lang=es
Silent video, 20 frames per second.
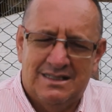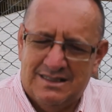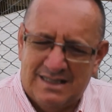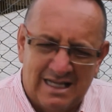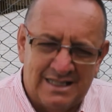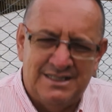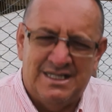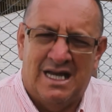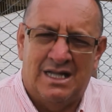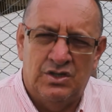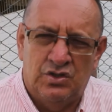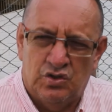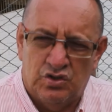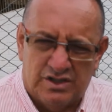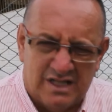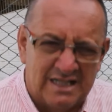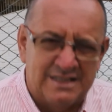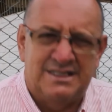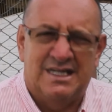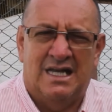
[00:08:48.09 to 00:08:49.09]
tallando,
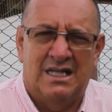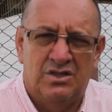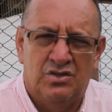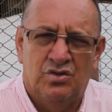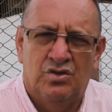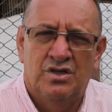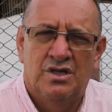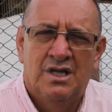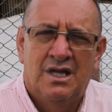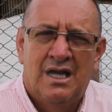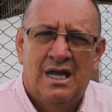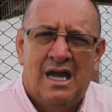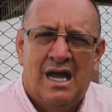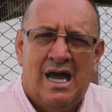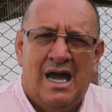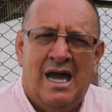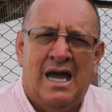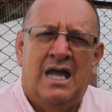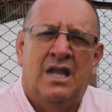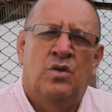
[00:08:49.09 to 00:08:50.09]
tallando
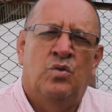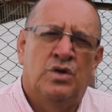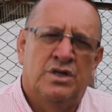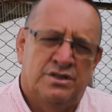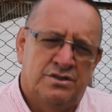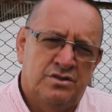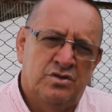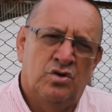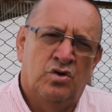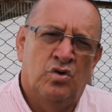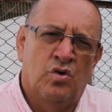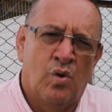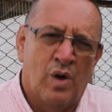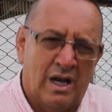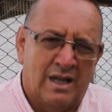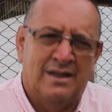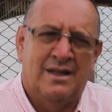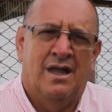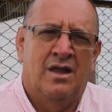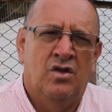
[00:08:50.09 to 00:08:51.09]
a nuestro
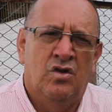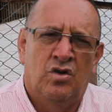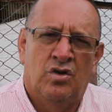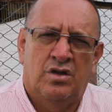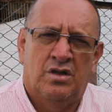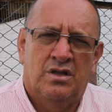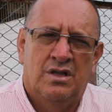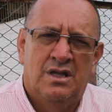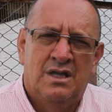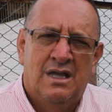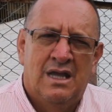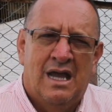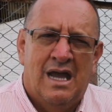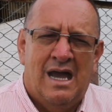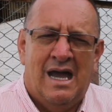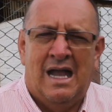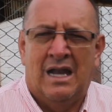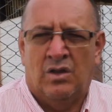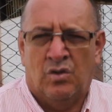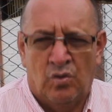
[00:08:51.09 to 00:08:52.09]
gobernador,
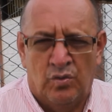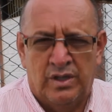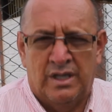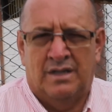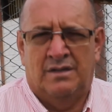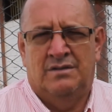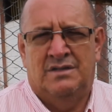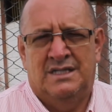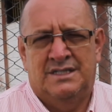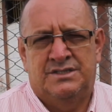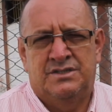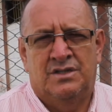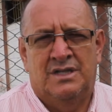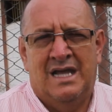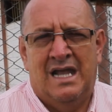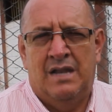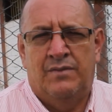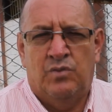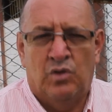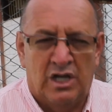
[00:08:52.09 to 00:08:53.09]
al gobierno
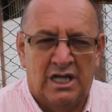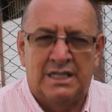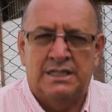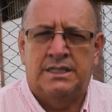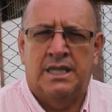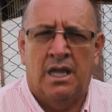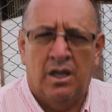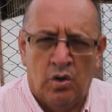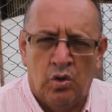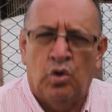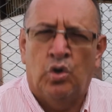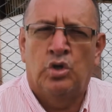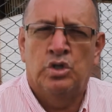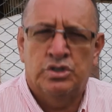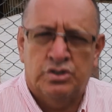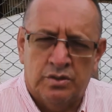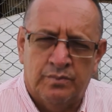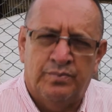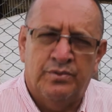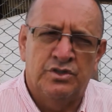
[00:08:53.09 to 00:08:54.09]
nacional. Por ahí tengo
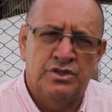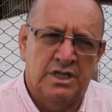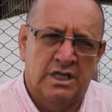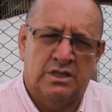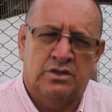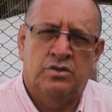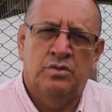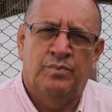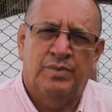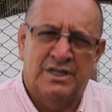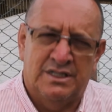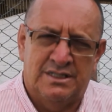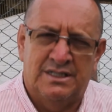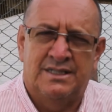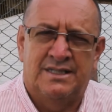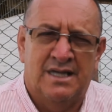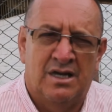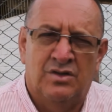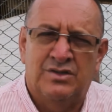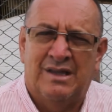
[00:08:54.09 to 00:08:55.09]
otro proyecto
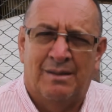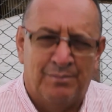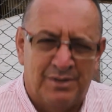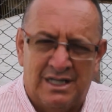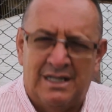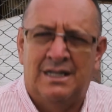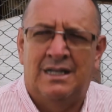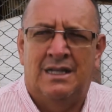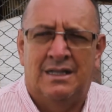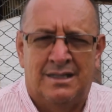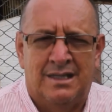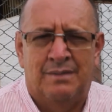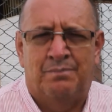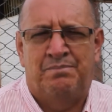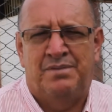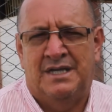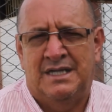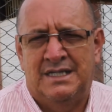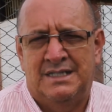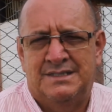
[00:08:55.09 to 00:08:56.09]
presentado también en el
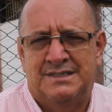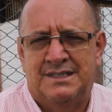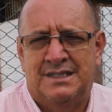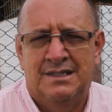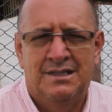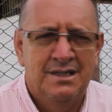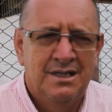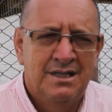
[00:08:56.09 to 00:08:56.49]
DPS